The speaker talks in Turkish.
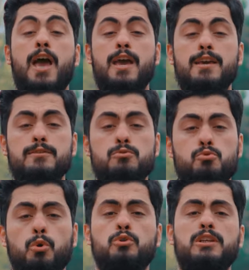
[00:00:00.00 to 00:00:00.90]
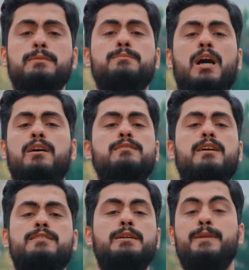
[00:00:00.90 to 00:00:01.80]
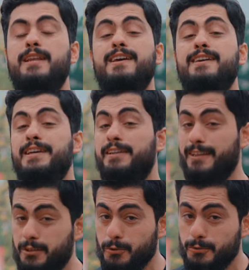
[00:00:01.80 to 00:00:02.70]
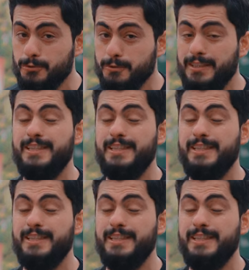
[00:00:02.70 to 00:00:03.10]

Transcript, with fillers: en zor imtihanlarda bile ne diyordu?